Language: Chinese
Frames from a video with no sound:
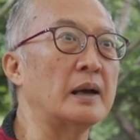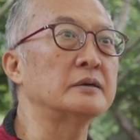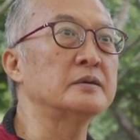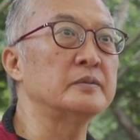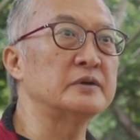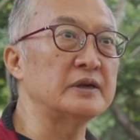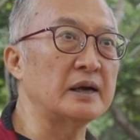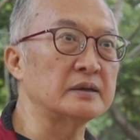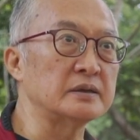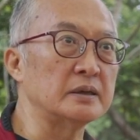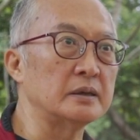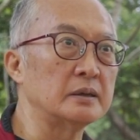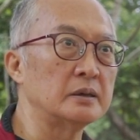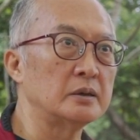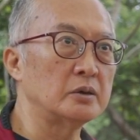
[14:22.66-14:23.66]
是不是这样
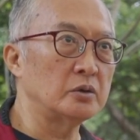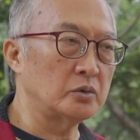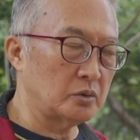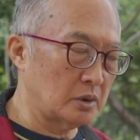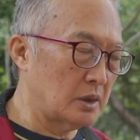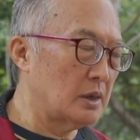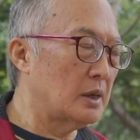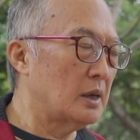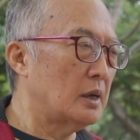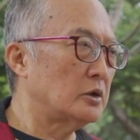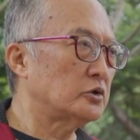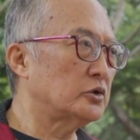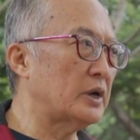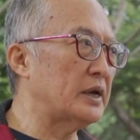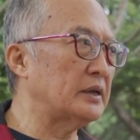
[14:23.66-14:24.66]
子？
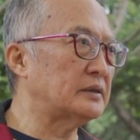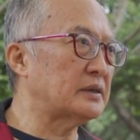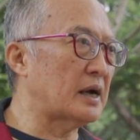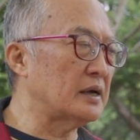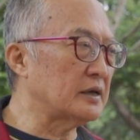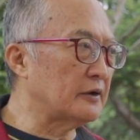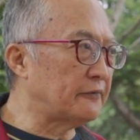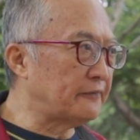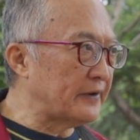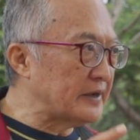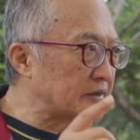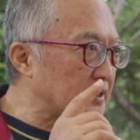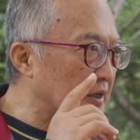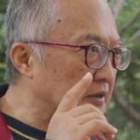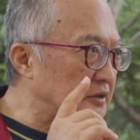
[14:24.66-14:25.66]
所以，当一个
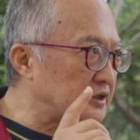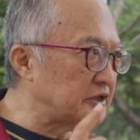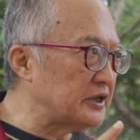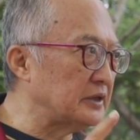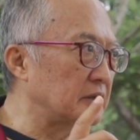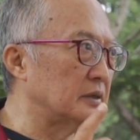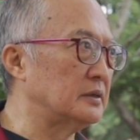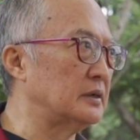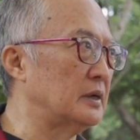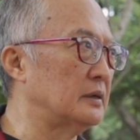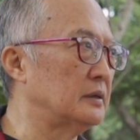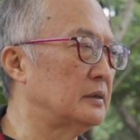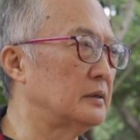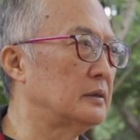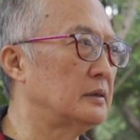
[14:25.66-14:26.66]
非常静的人。
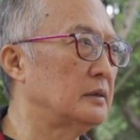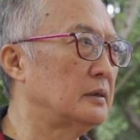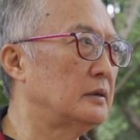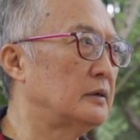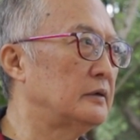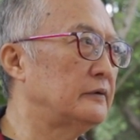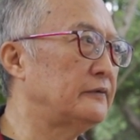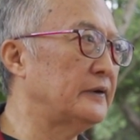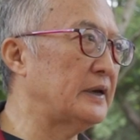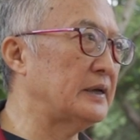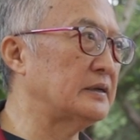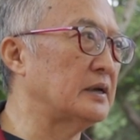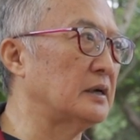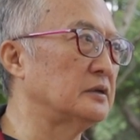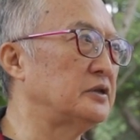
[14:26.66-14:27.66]

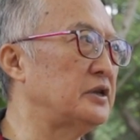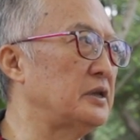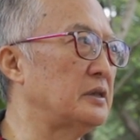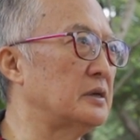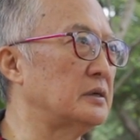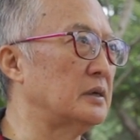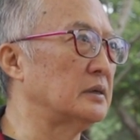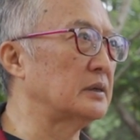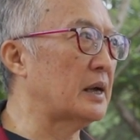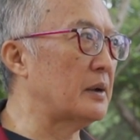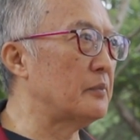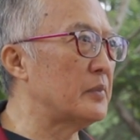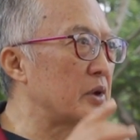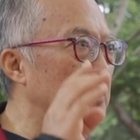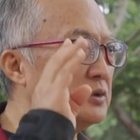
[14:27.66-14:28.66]
非常静的人，他
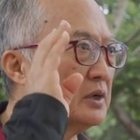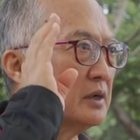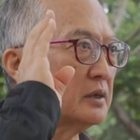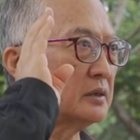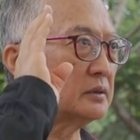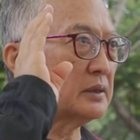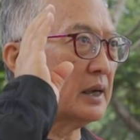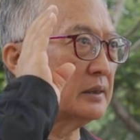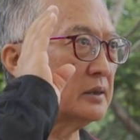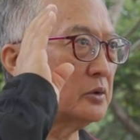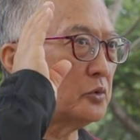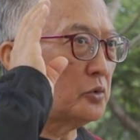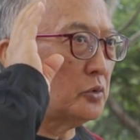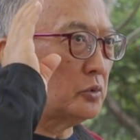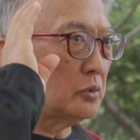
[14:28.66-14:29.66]
没有任何他
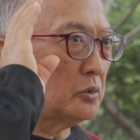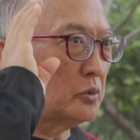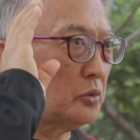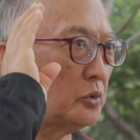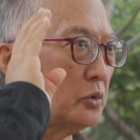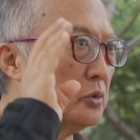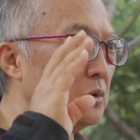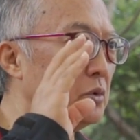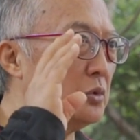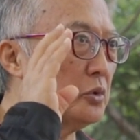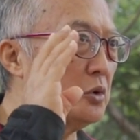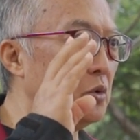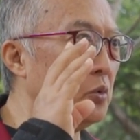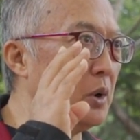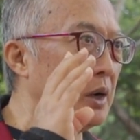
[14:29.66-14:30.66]
的
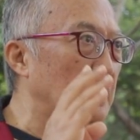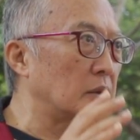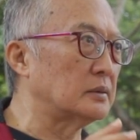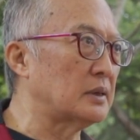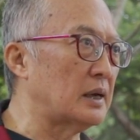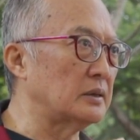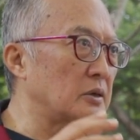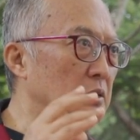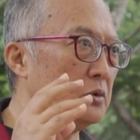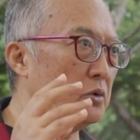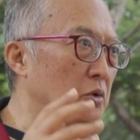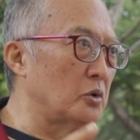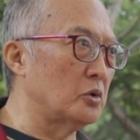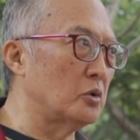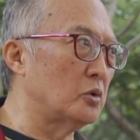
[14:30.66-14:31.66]
欲望，他的
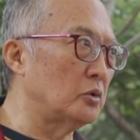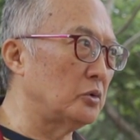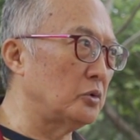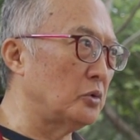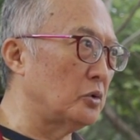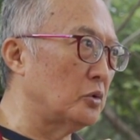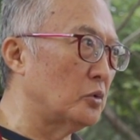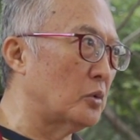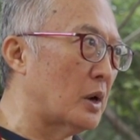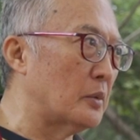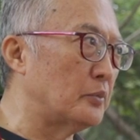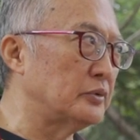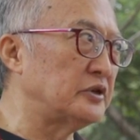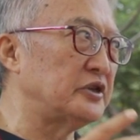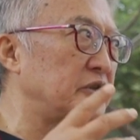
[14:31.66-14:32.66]
欲
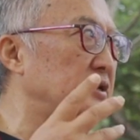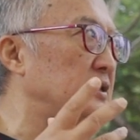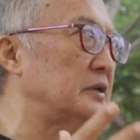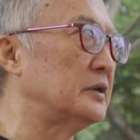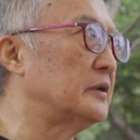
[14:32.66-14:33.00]
望不起，